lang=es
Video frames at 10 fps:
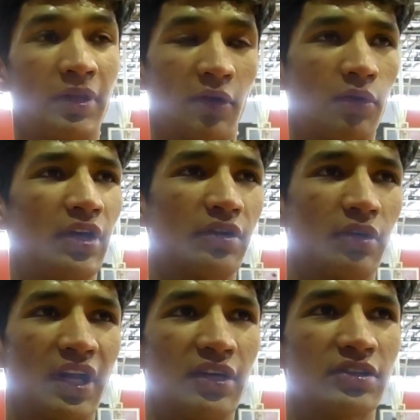me tocó ir
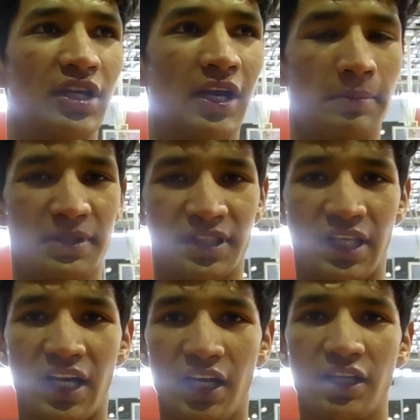con ellos a
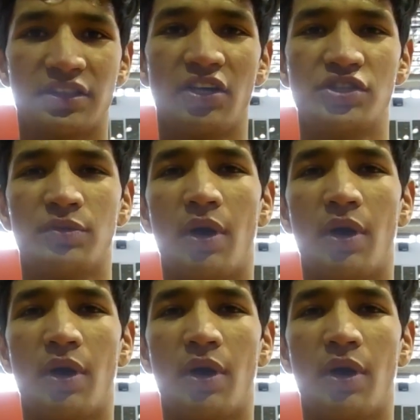representar al estado de